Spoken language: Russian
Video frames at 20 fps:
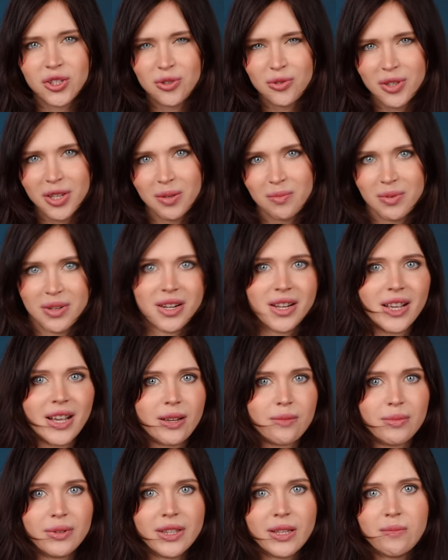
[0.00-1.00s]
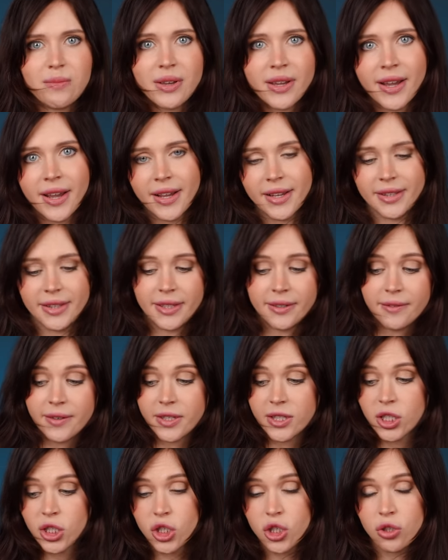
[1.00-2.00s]
Цукерберг как бы намекает,
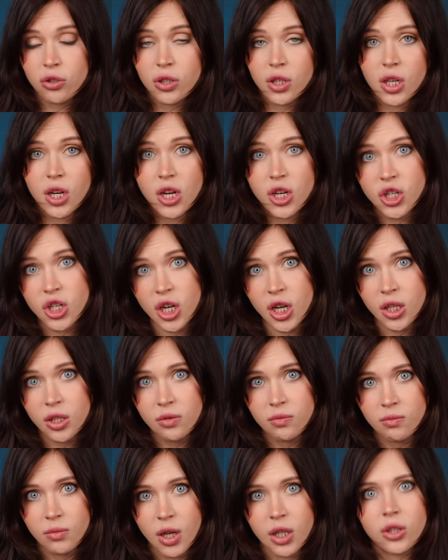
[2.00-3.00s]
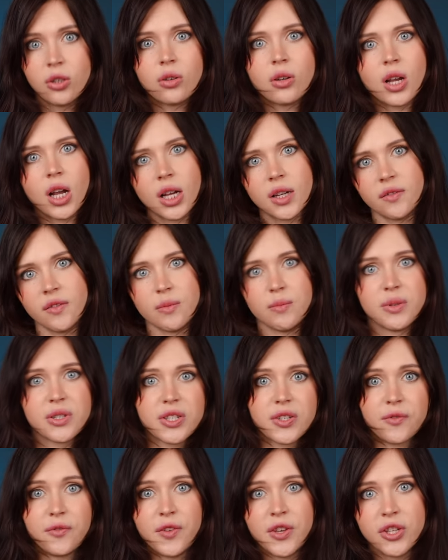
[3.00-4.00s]
давайте что-то решать, а то как вы
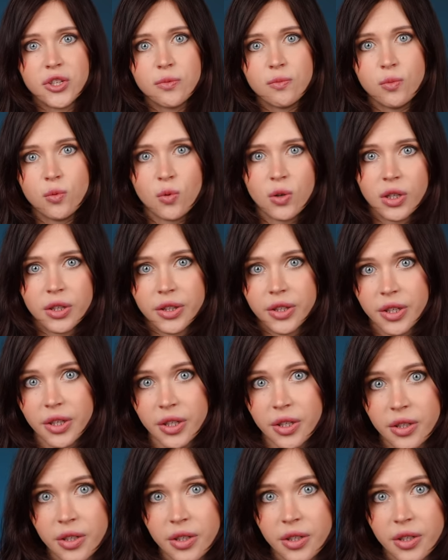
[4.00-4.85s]
без физ Фейсбука-то.